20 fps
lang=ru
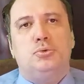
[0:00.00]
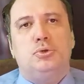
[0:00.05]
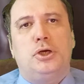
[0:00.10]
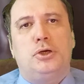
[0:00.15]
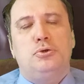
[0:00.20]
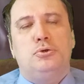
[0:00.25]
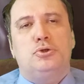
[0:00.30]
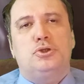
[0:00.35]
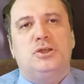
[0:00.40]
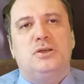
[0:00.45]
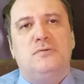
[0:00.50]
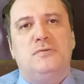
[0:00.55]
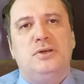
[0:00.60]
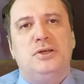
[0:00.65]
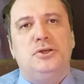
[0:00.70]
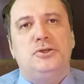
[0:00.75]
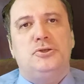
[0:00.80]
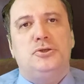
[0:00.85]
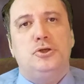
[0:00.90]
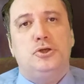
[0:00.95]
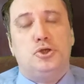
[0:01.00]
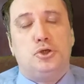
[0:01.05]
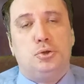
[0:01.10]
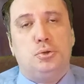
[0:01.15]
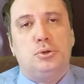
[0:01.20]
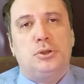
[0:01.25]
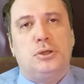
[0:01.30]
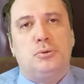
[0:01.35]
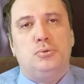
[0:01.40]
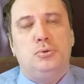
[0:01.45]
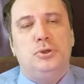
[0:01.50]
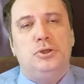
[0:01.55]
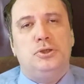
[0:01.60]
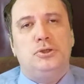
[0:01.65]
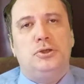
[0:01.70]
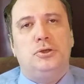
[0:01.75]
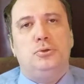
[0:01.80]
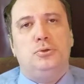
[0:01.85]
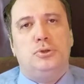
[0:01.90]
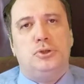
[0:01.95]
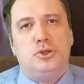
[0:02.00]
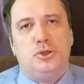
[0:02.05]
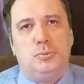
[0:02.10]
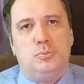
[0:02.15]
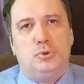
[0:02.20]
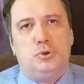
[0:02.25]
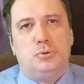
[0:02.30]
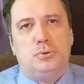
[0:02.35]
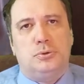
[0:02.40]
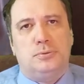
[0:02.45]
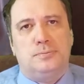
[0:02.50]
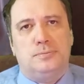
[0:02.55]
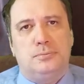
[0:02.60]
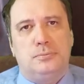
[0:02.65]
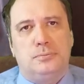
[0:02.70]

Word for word: удается выяснить, что такое зеленый жемчуг.